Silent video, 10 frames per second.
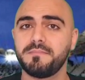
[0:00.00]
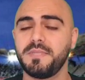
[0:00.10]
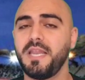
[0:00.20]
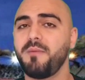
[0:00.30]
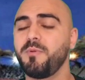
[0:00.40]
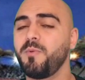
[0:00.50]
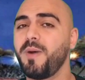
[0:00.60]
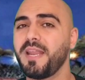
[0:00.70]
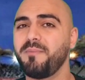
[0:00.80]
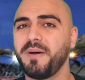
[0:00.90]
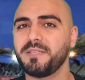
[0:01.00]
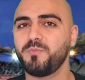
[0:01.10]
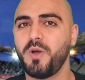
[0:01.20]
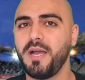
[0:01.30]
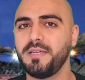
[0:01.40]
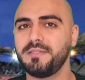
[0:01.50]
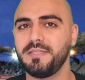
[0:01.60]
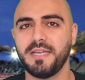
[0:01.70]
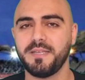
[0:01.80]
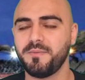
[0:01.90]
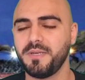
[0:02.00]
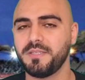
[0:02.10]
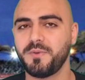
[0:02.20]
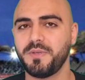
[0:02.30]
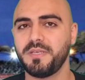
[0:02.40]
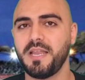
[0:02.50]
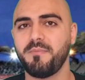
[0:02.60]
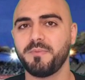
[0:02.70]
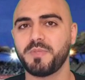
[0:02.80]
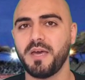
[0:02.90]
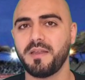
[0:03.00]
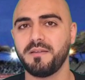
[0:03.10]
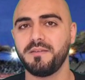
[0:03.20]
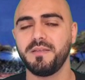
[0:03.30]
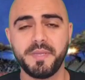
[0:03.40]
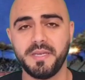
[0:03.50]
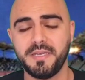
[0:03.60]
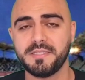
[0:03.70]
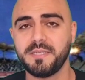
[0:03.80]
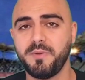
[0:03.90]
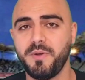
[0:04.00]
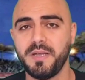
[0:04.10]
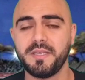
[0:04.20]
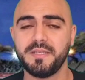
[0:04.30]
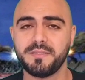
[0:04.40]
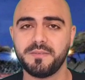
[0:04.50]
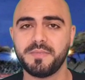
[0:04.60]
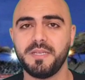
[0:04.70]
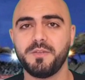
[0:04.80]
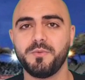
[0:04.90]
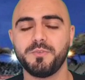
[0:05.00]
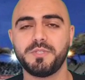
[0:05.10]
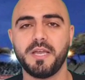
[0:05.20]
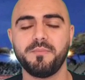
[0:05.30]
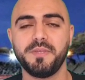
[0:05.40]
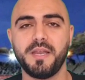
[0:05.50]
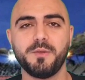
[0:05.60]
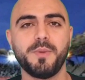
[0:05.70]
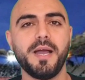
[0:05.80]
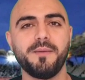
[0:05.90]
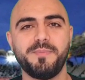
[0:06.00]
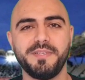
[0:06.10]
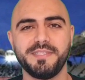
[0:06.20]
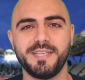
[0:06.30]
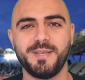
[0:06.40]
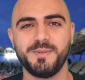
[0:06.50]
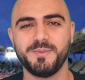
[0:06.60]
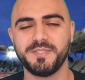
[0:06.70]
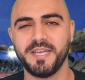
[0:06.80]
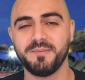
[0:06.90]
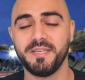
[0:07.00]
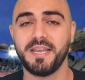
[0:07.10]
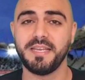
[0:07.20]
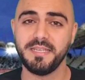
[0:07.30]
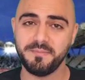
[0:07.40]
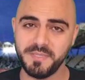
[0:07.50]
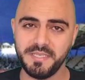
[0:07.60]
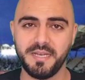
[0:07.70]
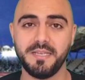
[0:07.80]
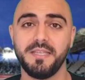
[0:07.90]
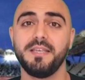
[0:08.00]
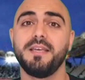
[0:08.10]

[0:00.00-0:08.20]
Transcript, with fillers: نلعب المباراة بأرض محايدة يعني ما ضروري نلعبها بطهران يمكن أنا سبق وحكيت يمكن إنه منتخب إيران ما حابين يزعلوا المنتخب الإيراني بالنهاية